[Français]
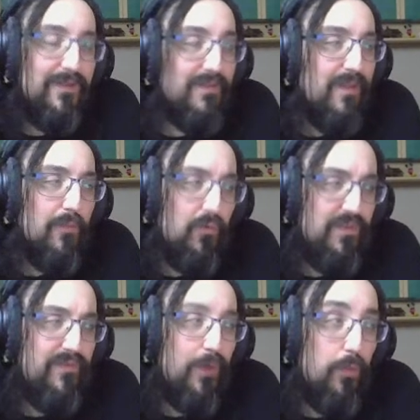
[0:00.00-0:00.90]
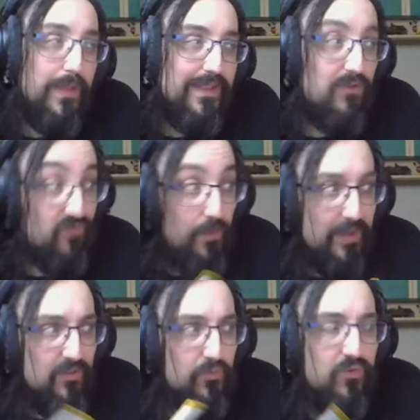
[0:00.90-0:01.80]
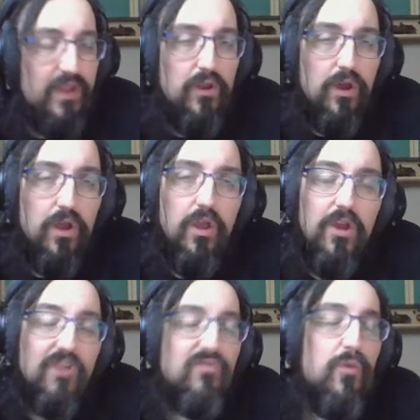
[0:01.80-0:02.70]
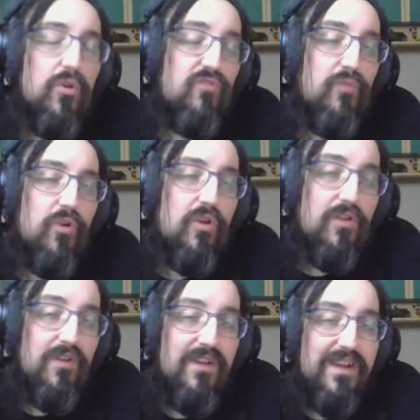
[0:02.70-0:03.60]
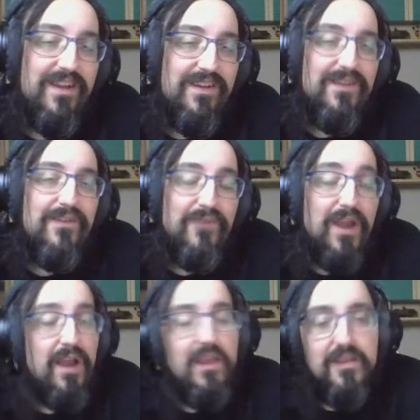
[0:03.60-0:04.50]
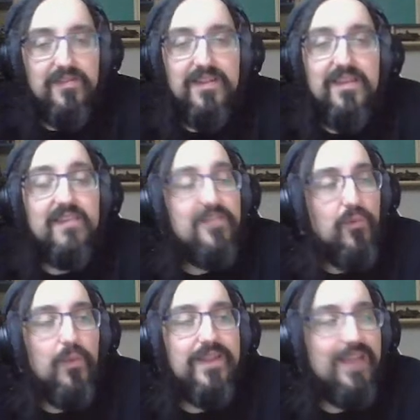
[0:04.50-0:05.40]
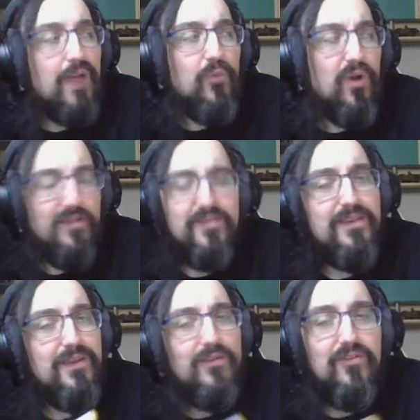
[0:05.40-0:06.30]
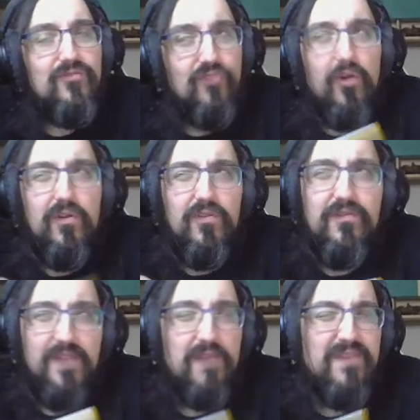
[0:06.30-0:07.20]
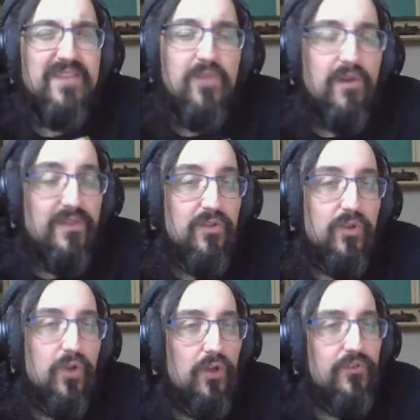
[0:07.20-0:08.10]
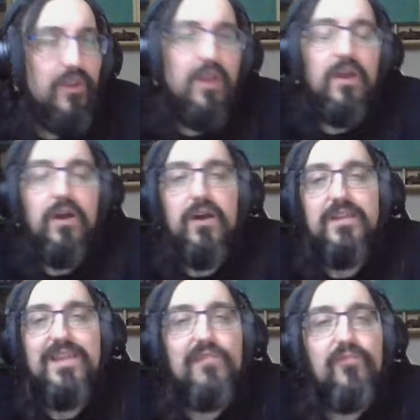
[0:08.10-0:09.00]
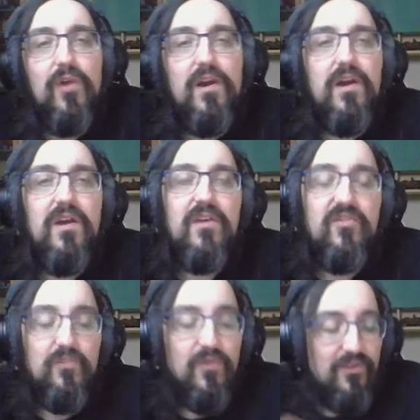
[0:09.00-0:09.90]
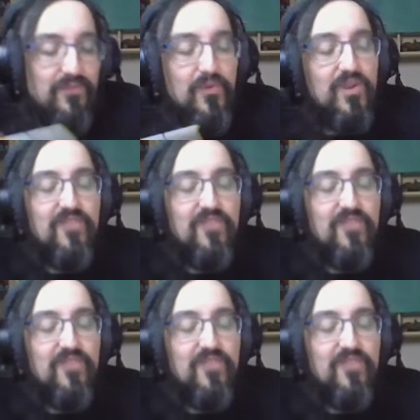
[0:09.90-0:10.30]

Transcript: C'est à mon différent de ah, matin. tu vois, par exemple, tout à l'heure, je me. le matin, tu veux dire. voilà, c'est-à-dire, c'est mon matin à moi, c'est genre vers 20h, 20h. des fois, ah je, me,